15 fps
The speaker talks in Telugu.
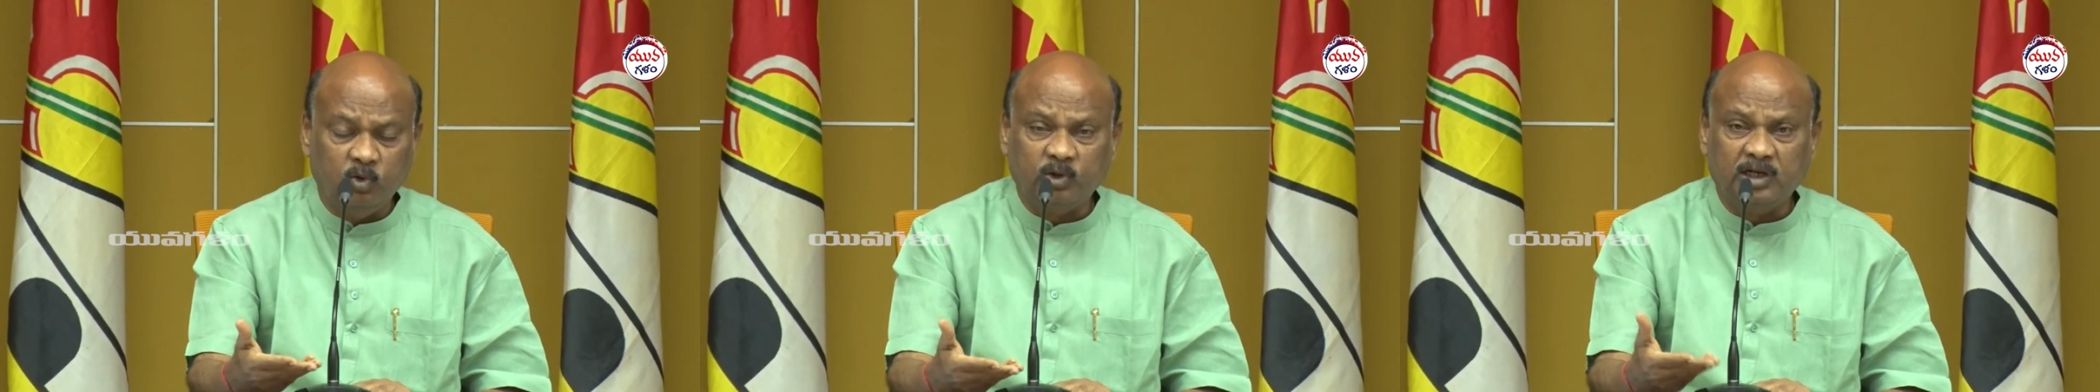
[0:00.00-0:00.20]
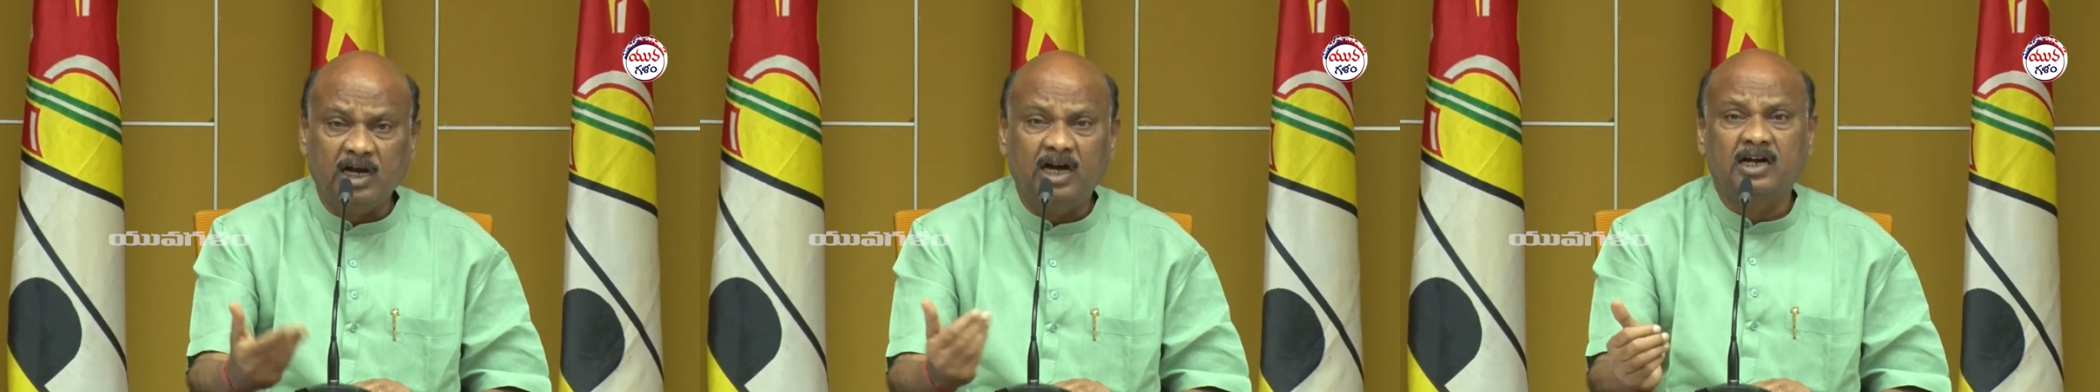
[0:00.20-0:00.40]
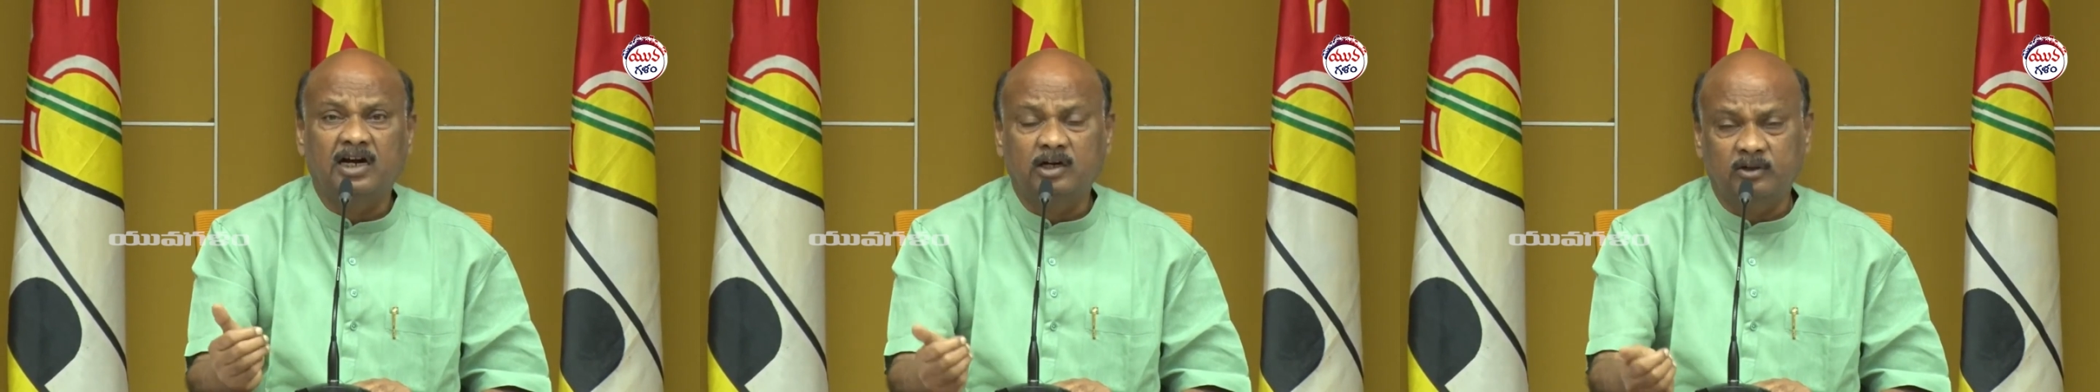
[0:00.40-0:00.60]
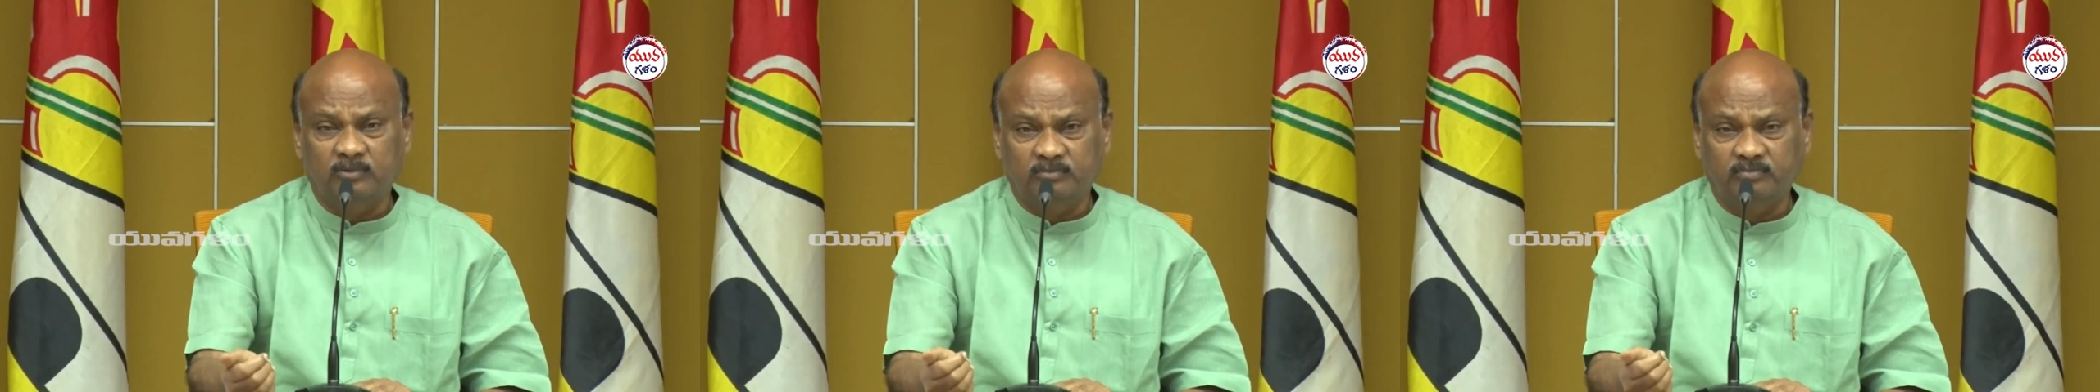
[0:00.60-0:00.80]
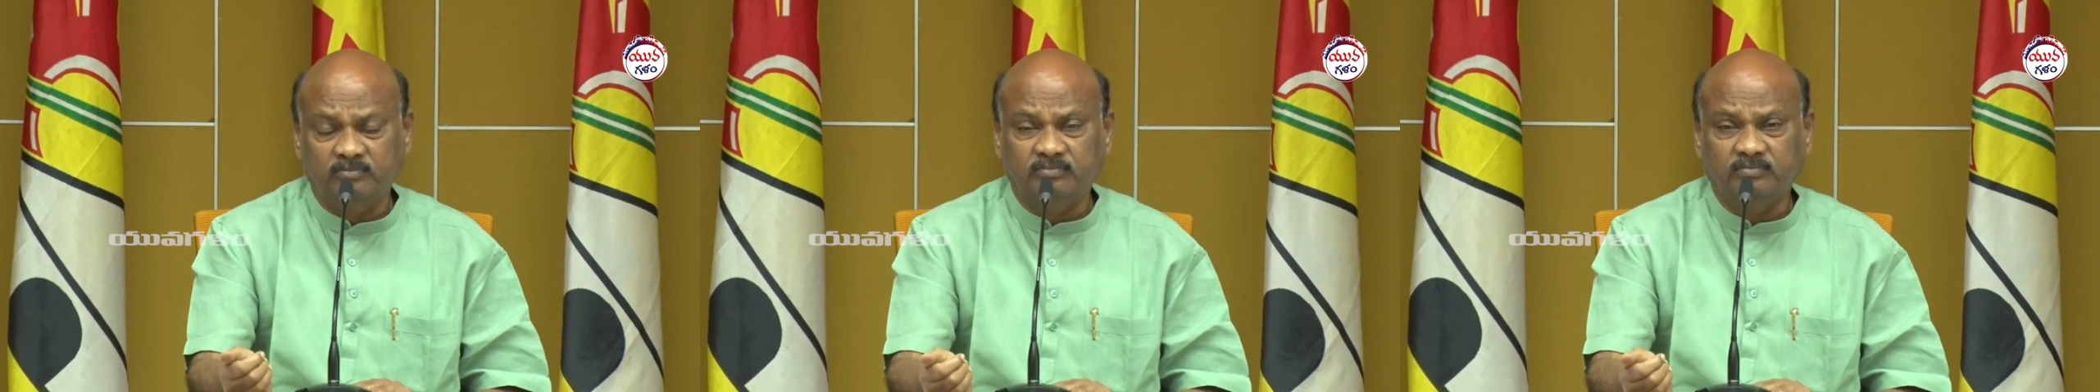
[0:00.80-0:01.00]

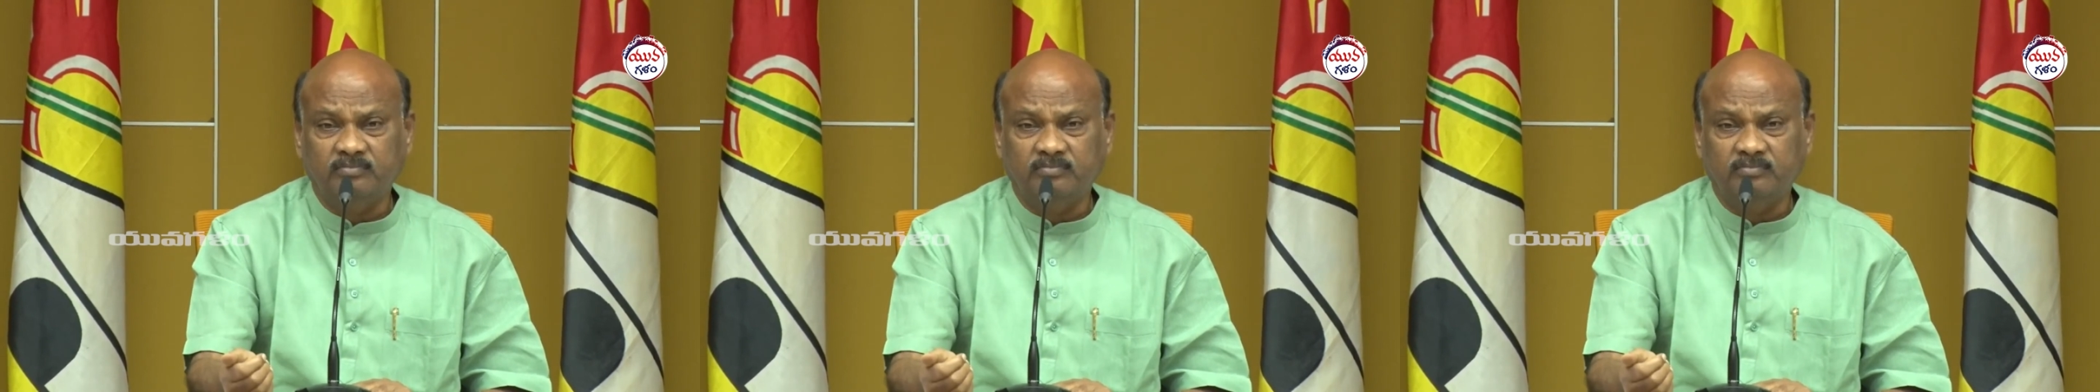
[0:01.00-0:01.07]
గుట్కాగాడు